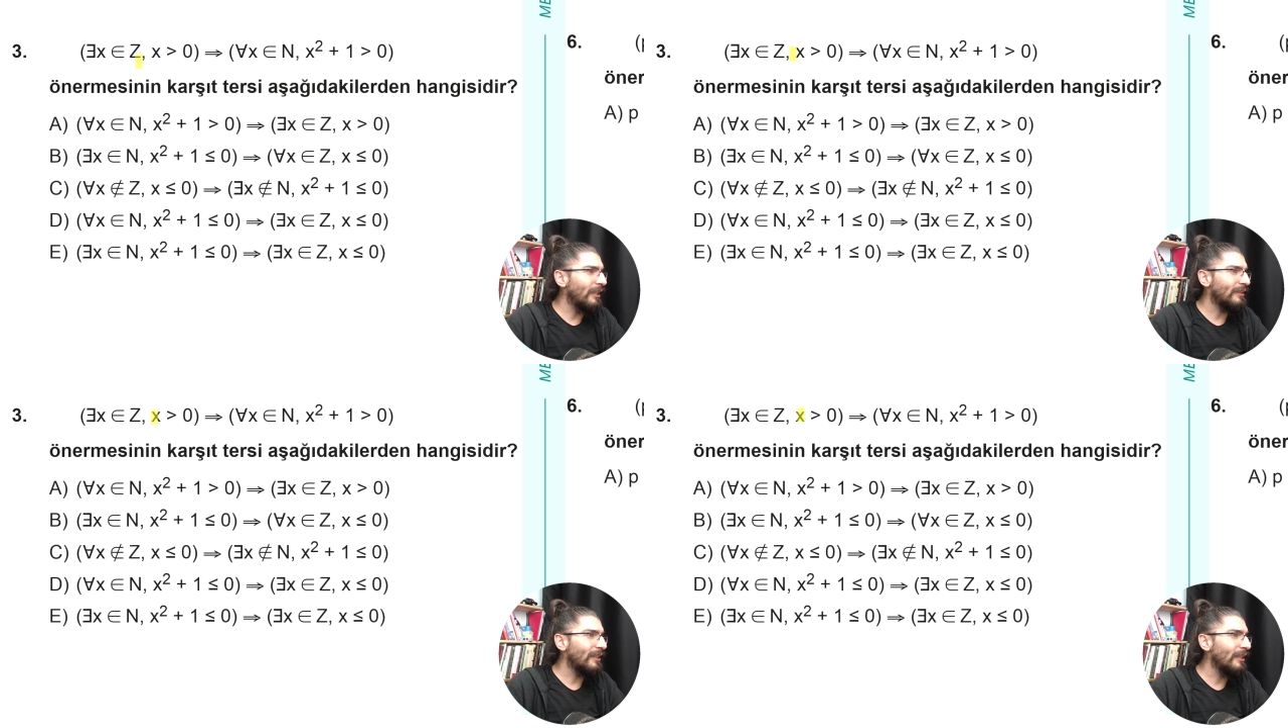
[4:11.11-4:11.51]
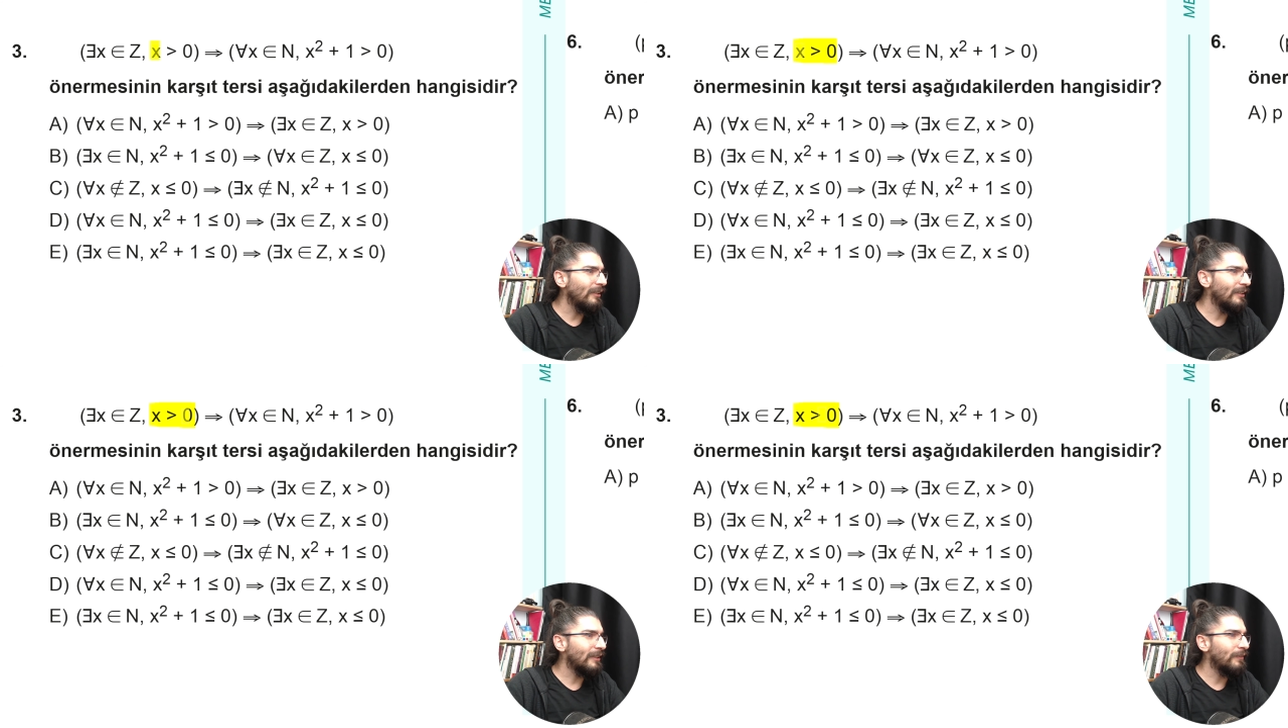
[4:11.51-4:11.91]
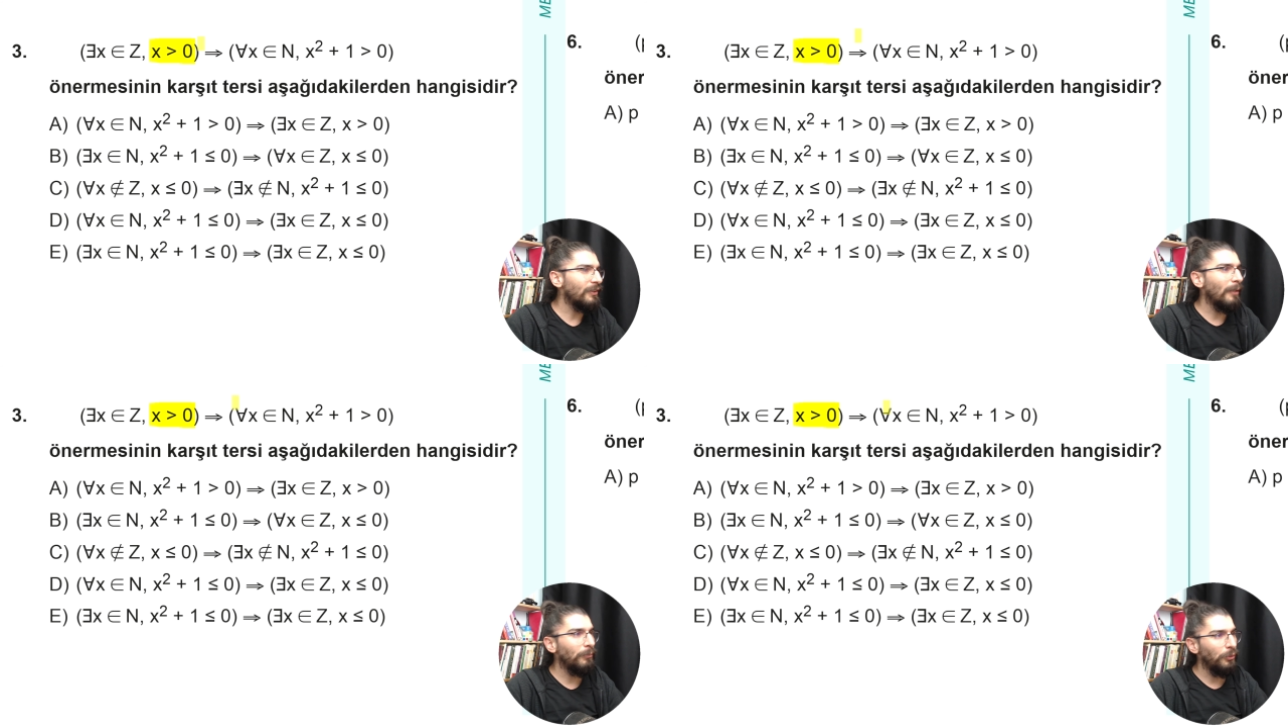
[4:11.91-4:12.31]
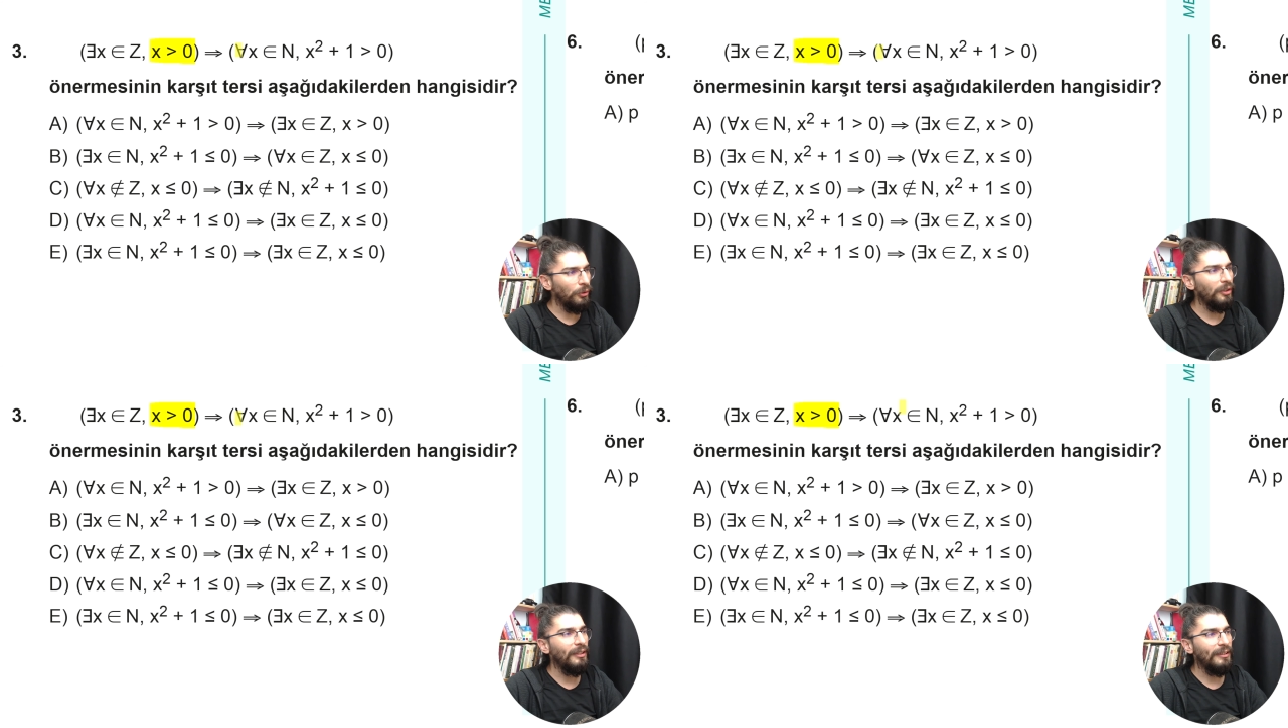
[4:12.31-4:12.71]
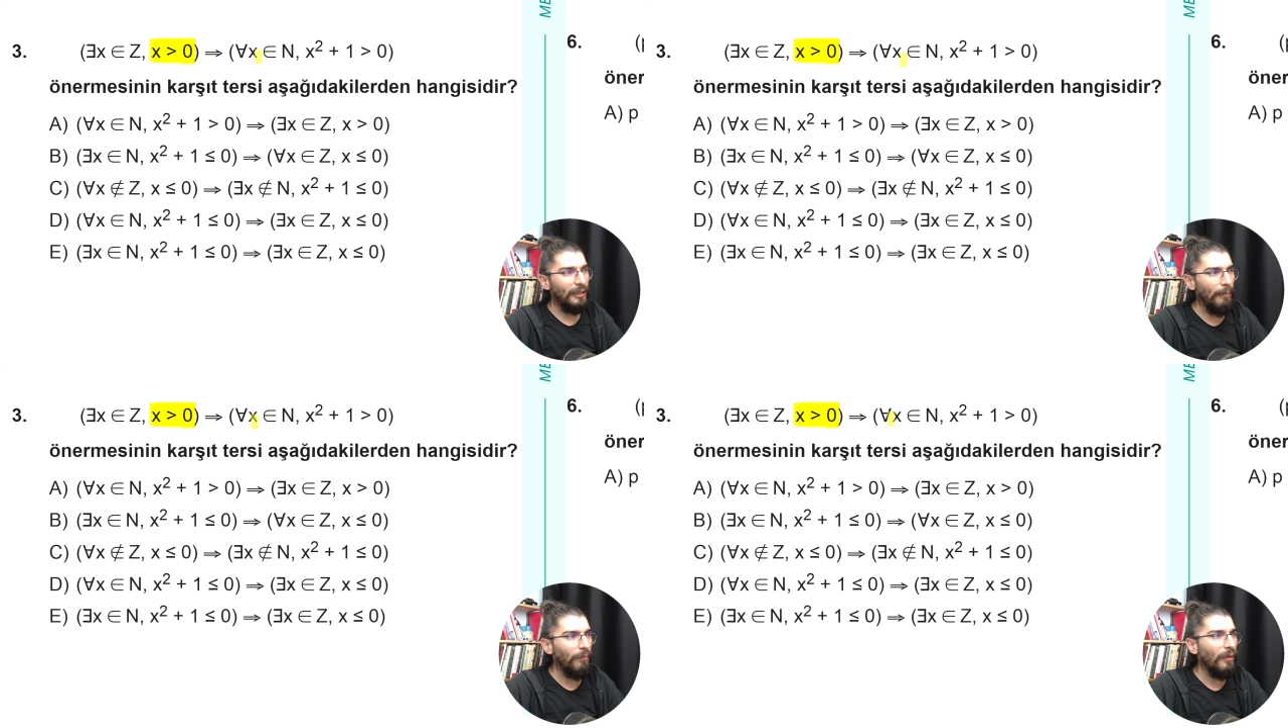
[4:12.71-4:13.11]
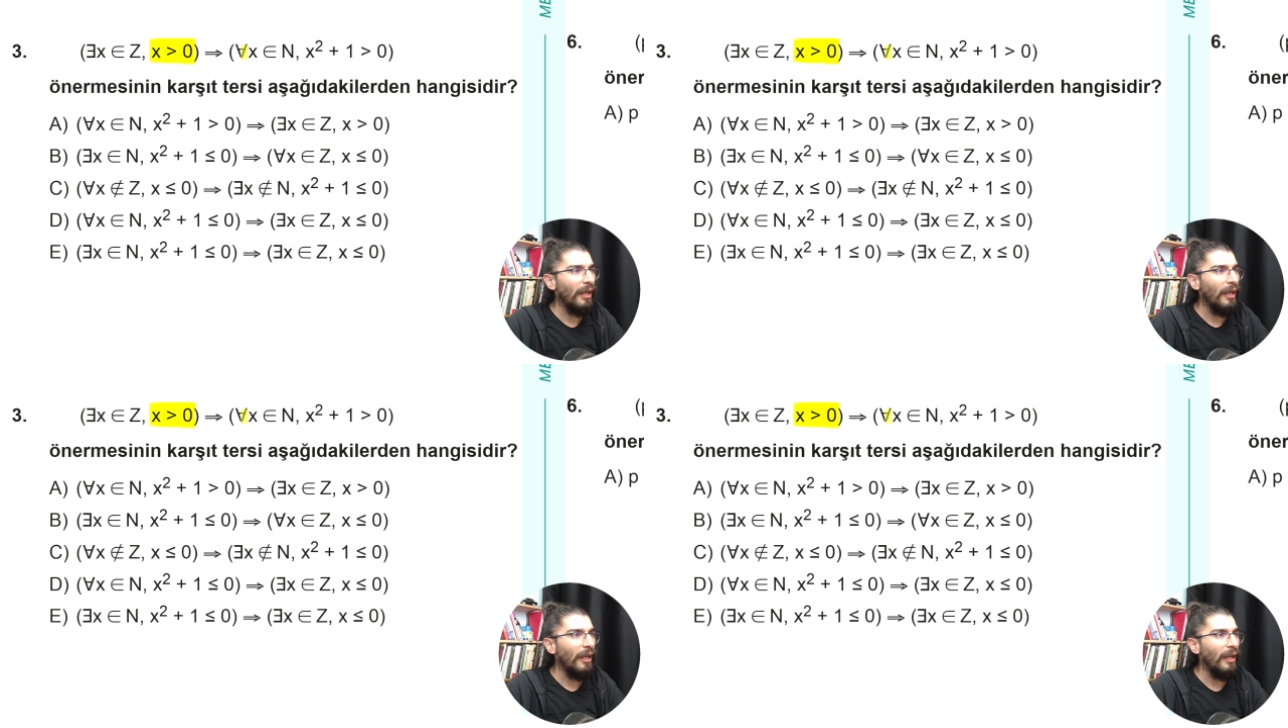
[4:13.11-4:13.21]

ise x sıfırdan büyük ise